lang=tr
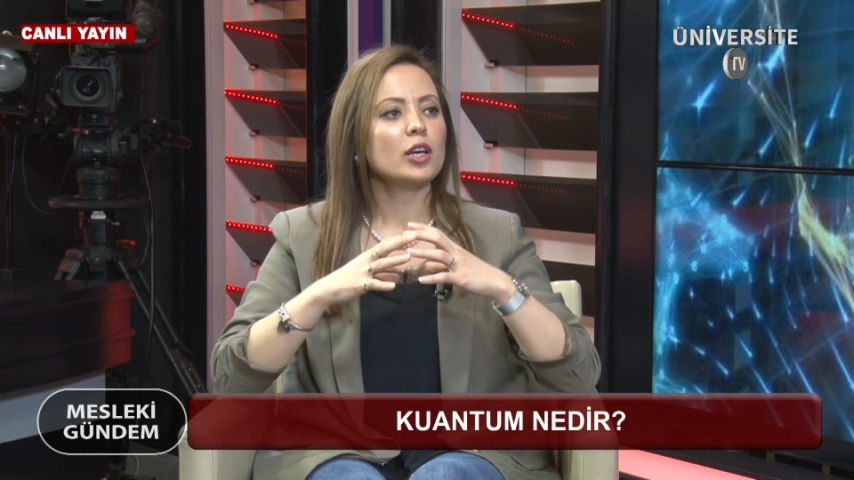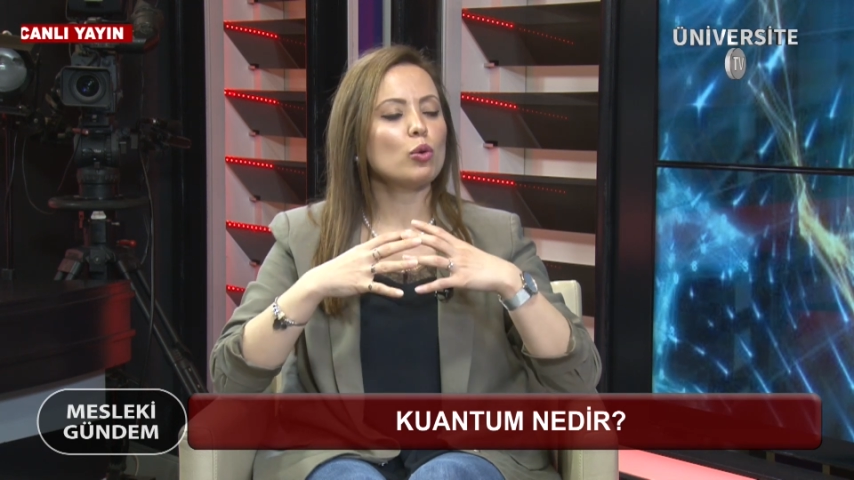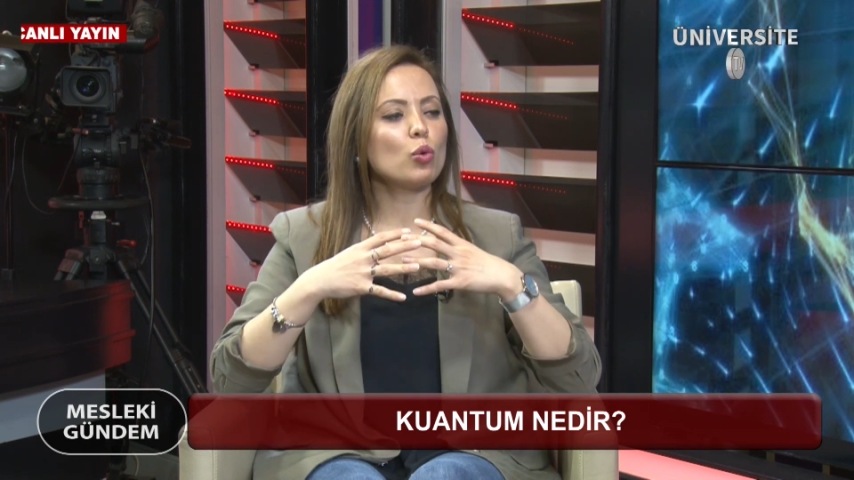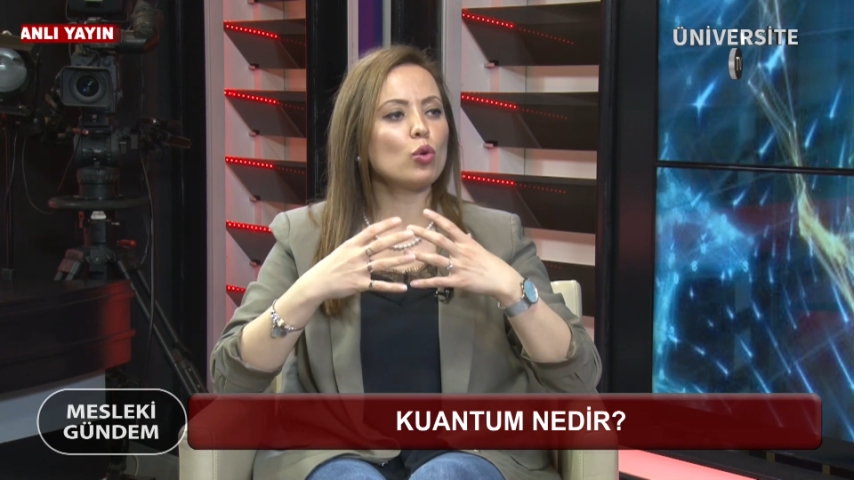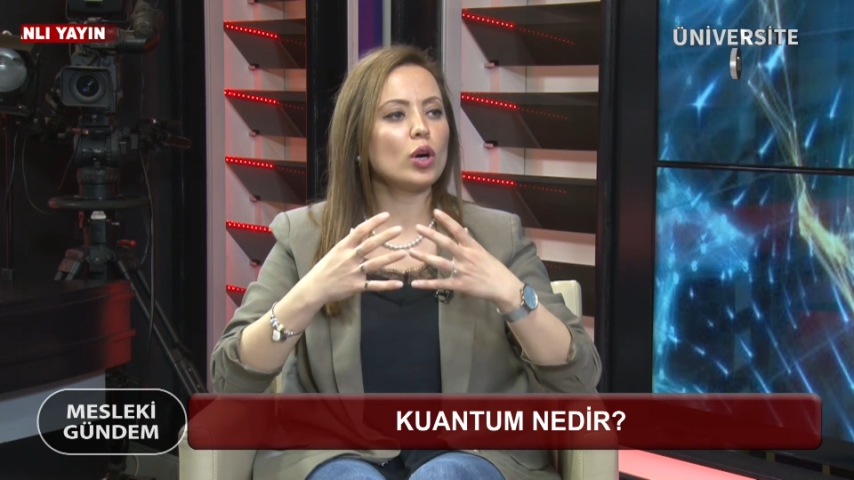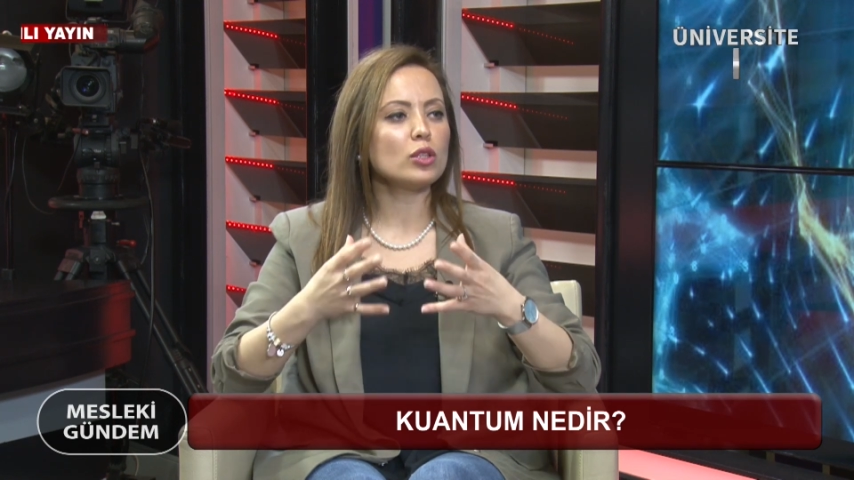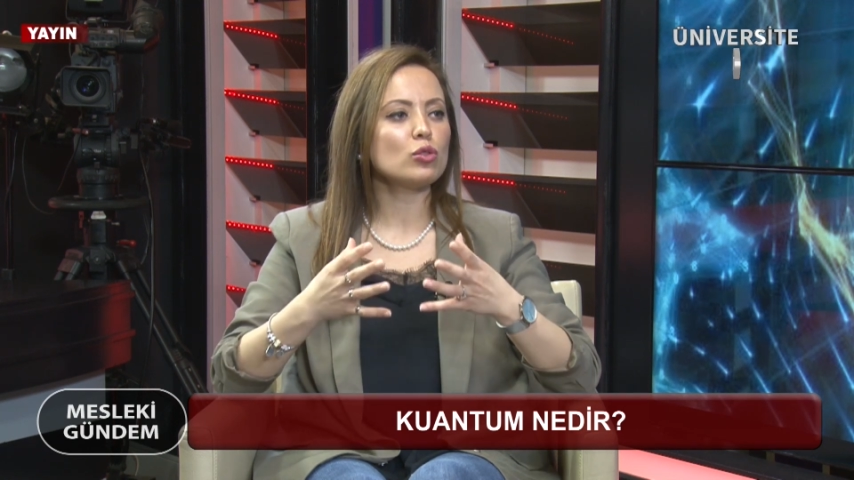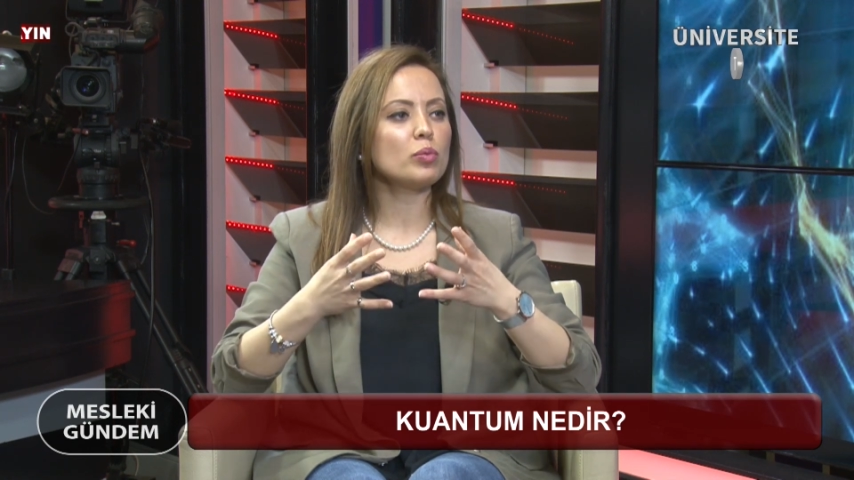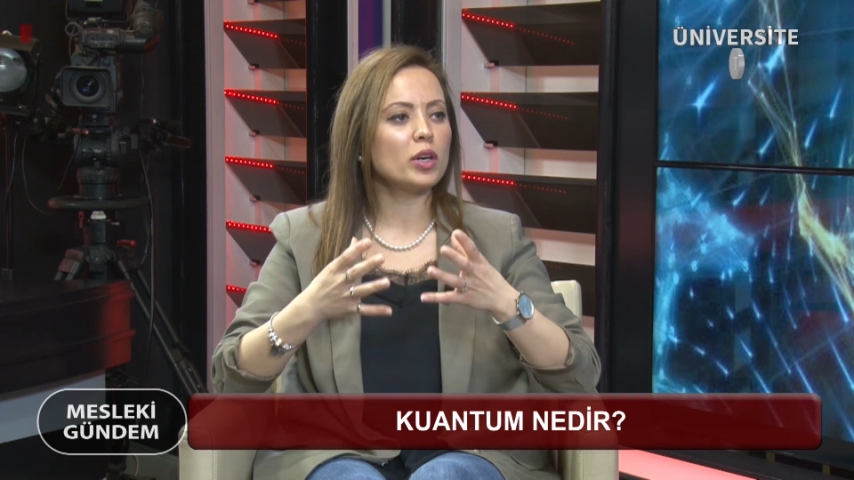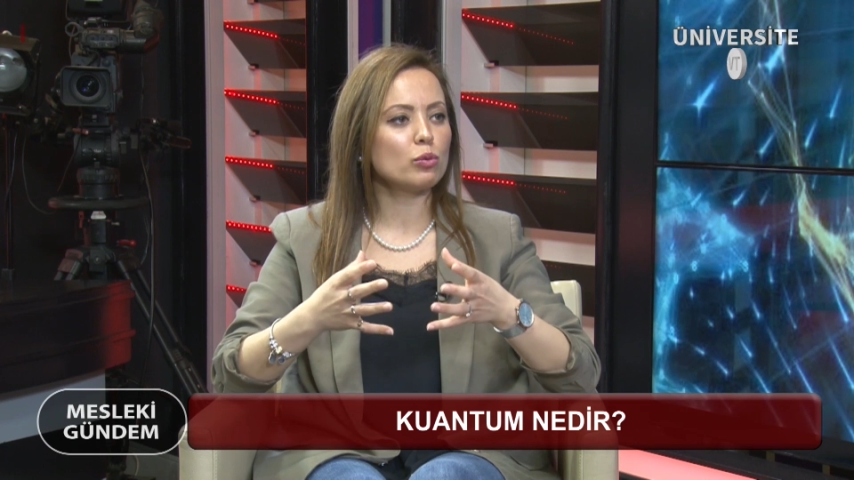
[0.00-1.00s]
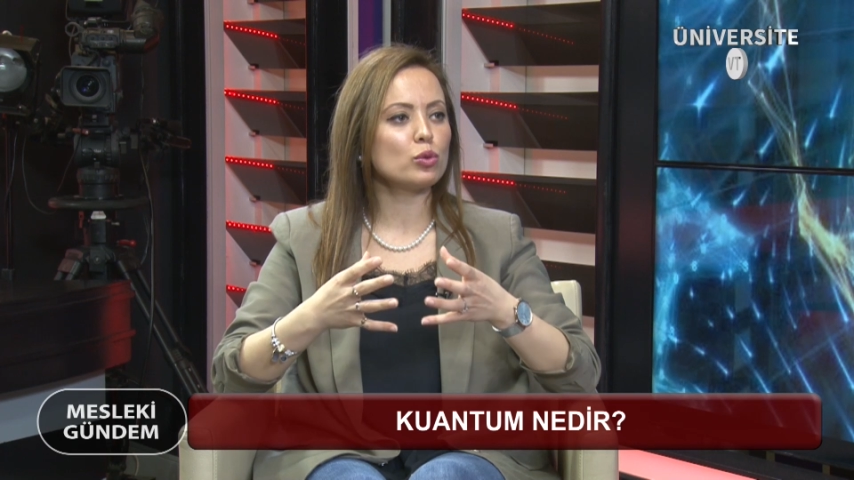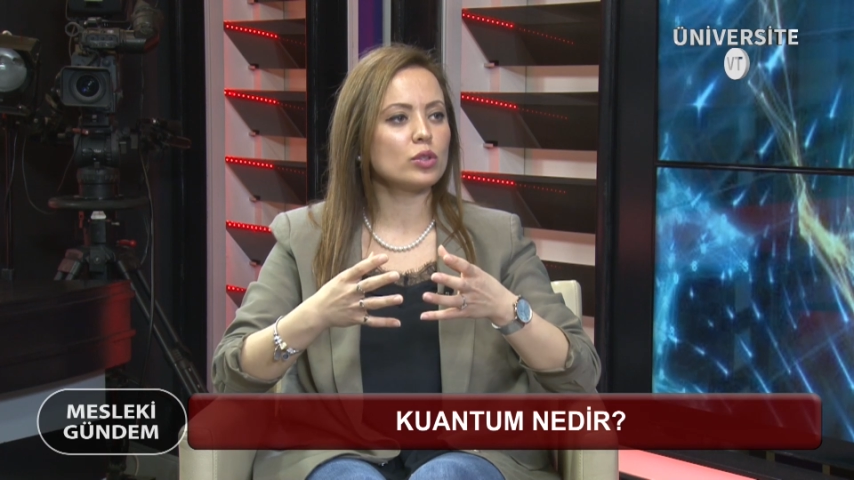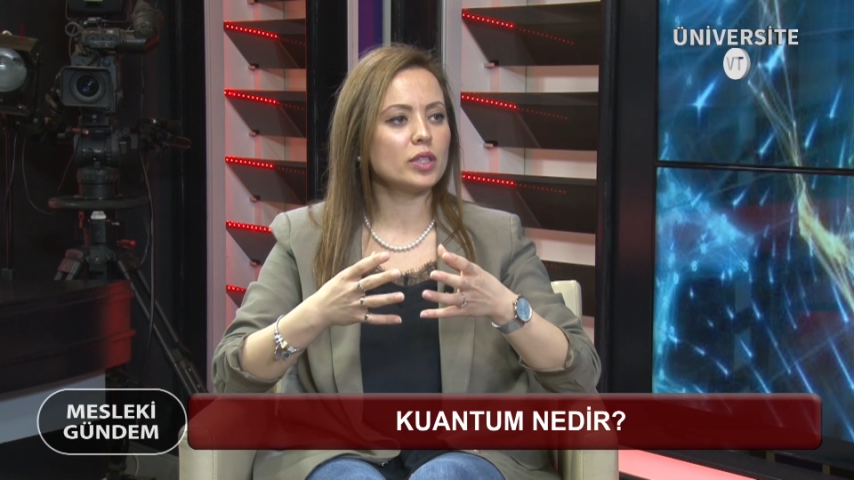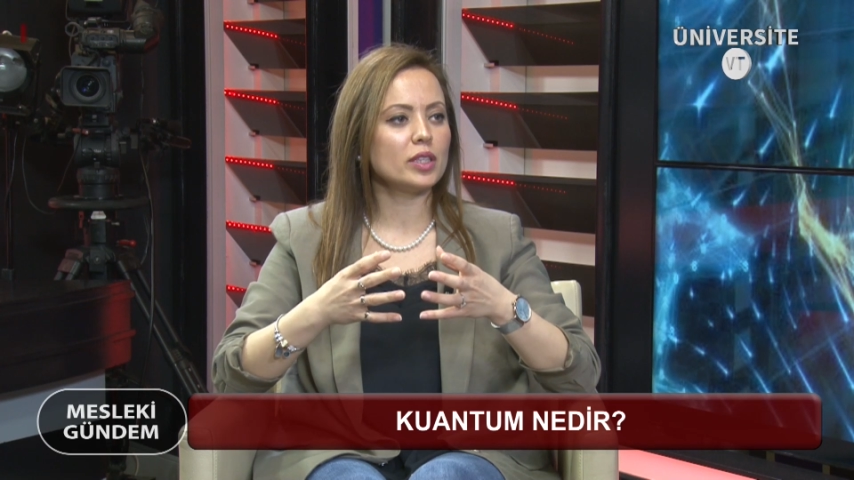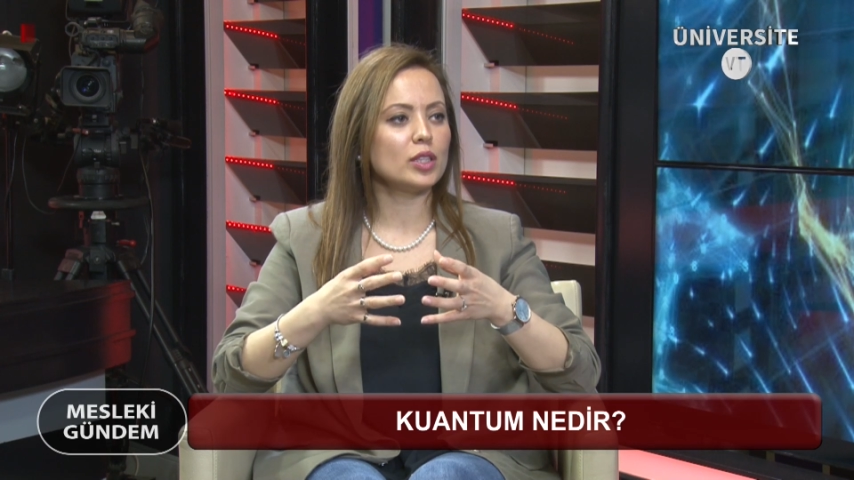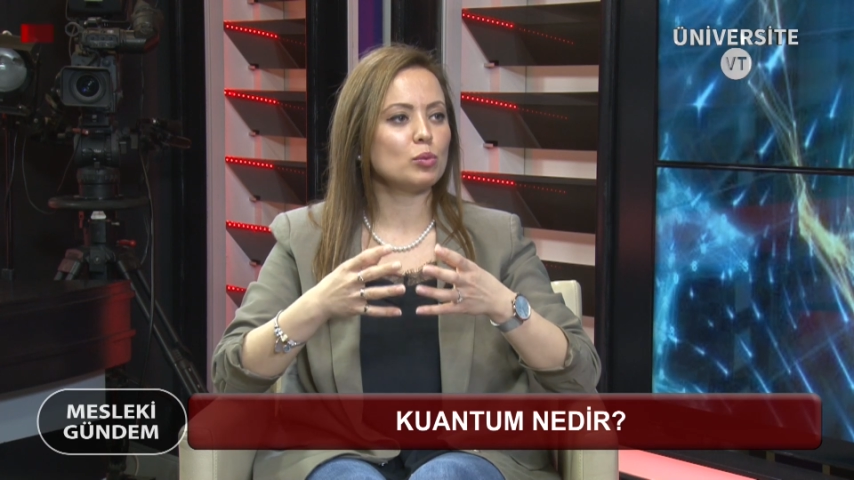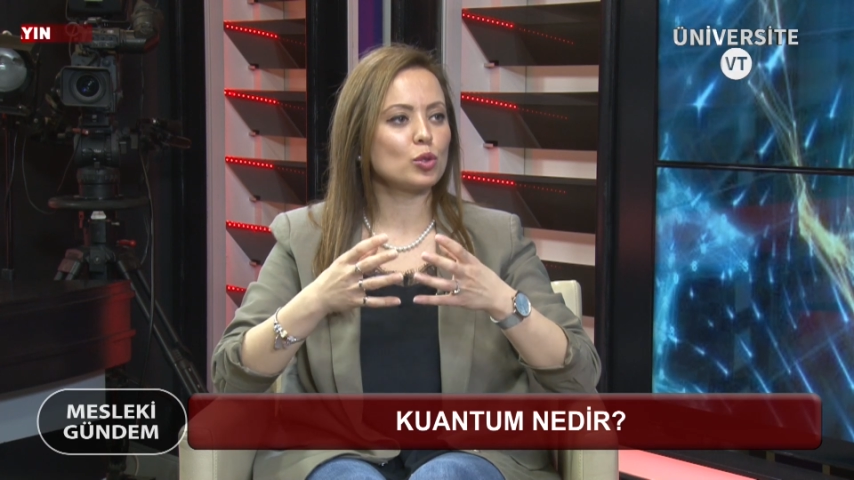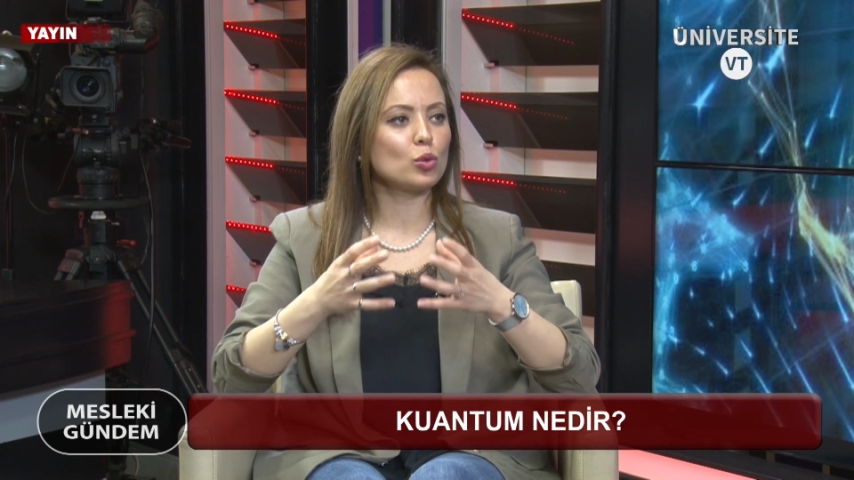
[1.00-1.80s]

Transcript: o kuantum havuzu dediğimiz